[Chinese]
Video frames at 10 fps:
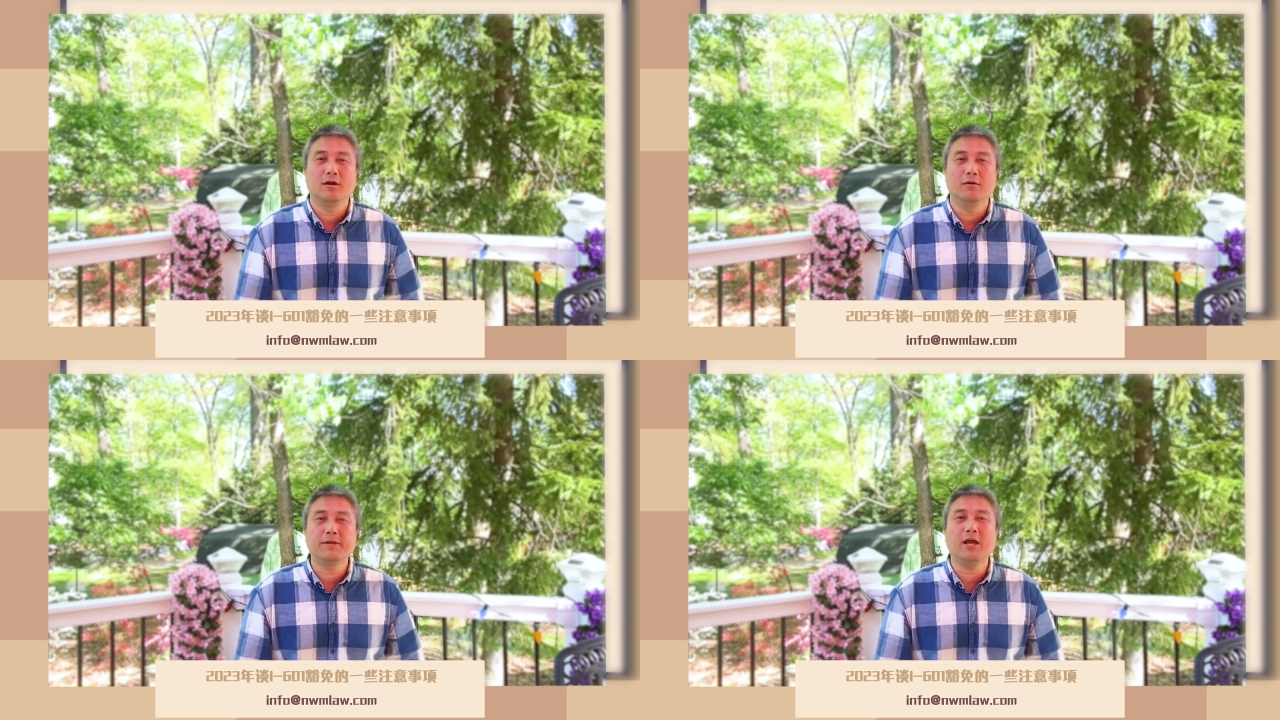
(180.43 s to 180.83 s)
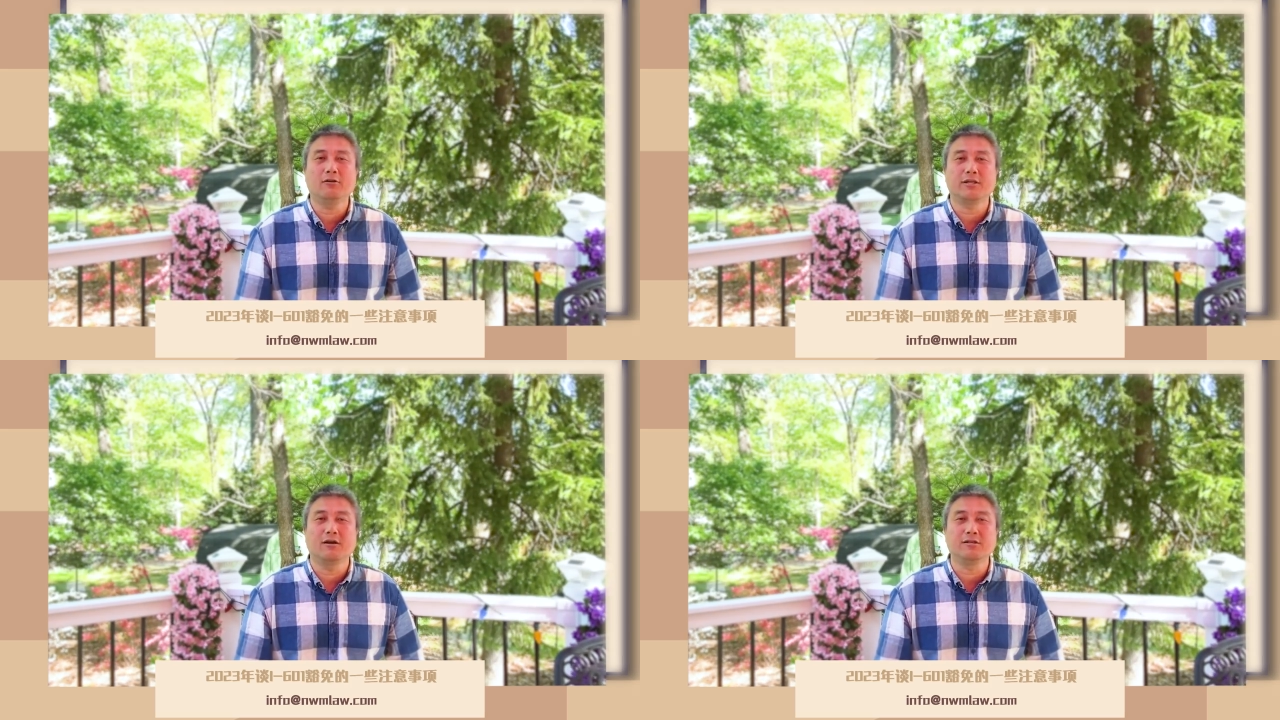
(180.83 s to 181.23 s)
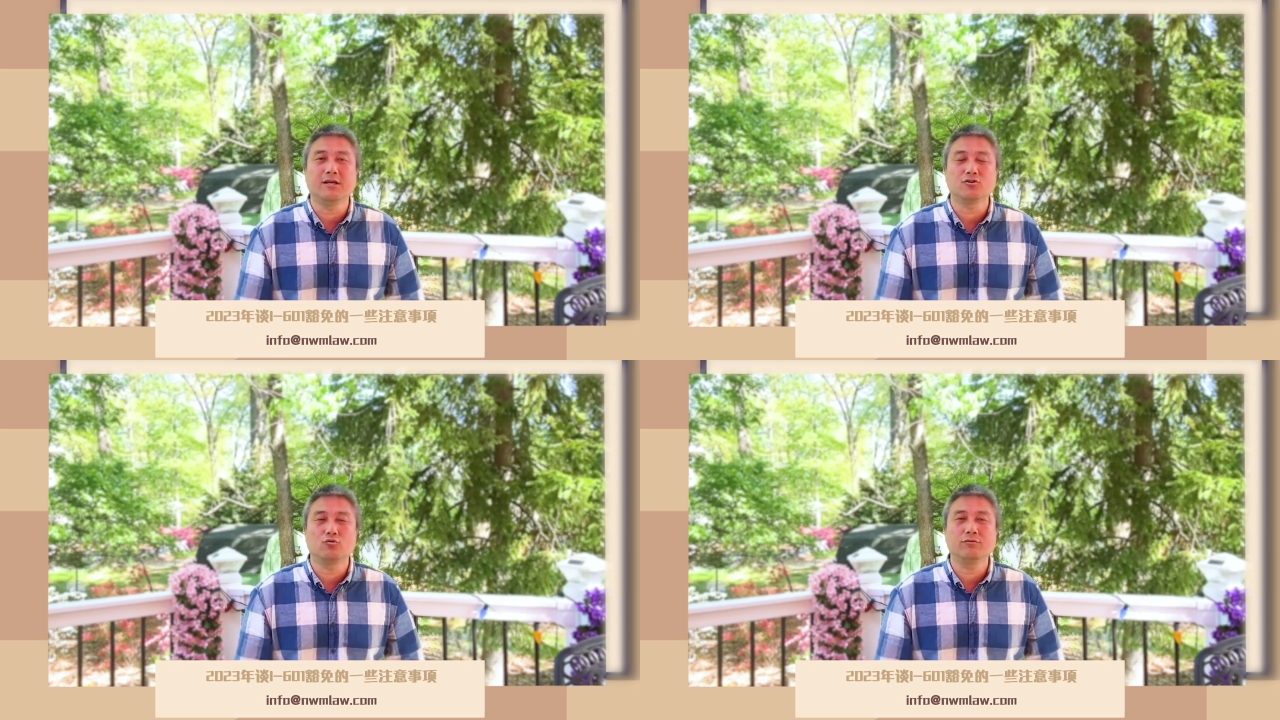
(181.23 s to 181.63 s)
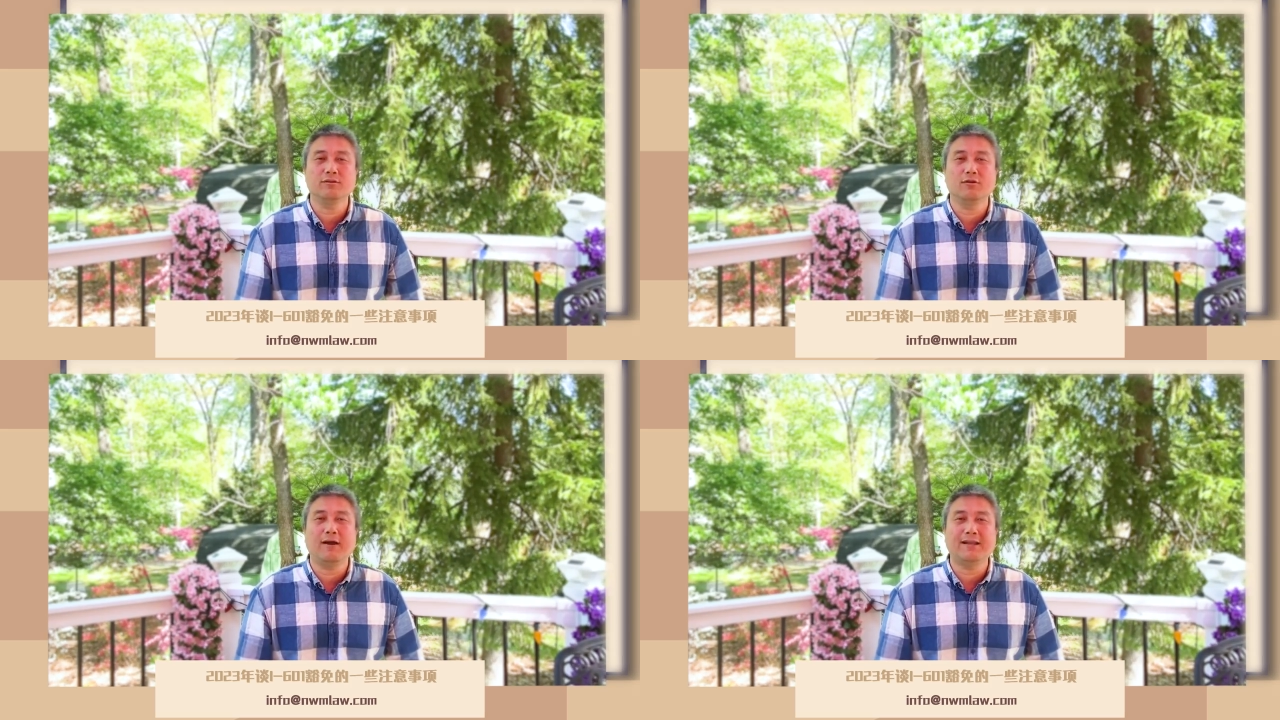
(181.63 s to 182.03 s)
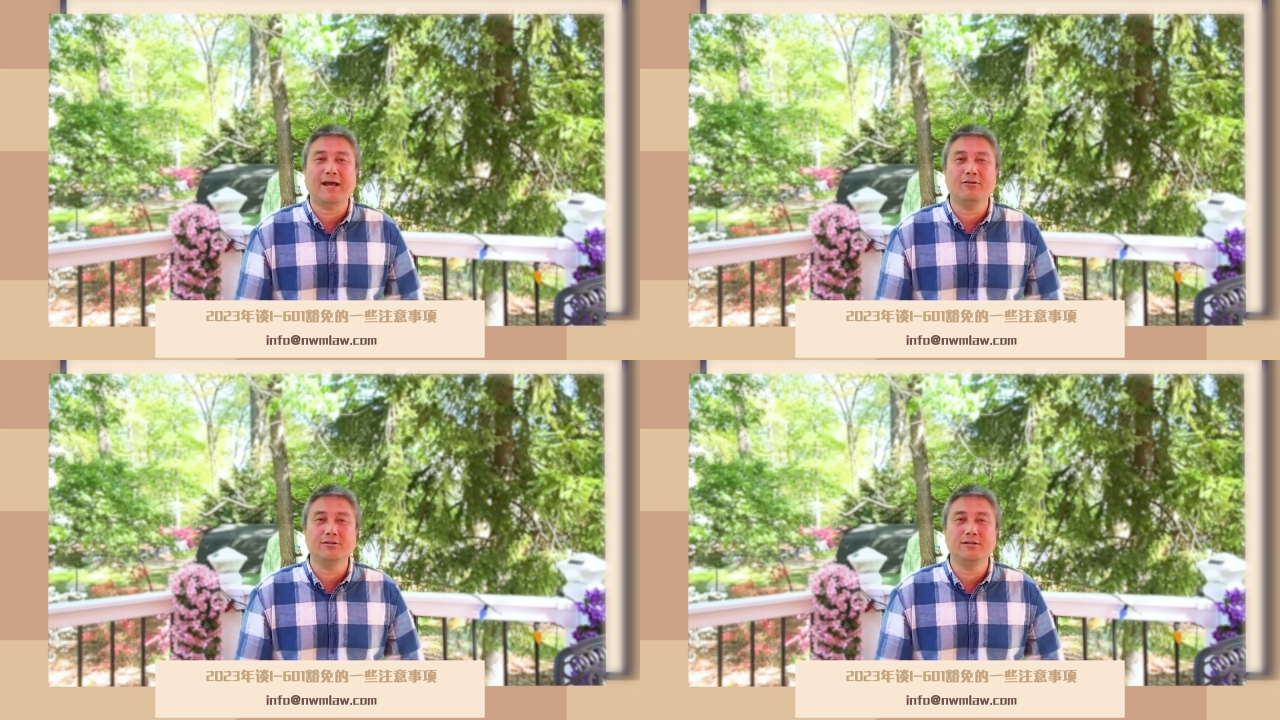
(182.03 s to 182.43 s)
呃，必要条件。除此以外呢，
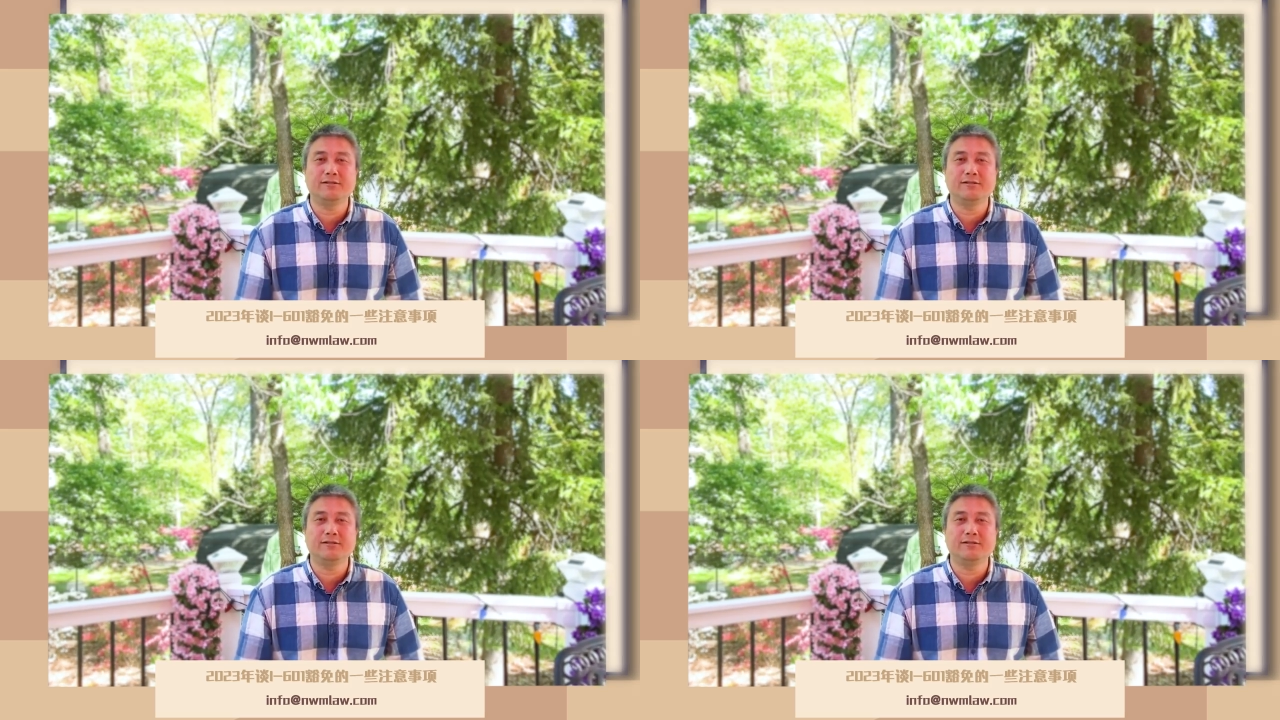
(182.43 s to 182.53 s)
还有一些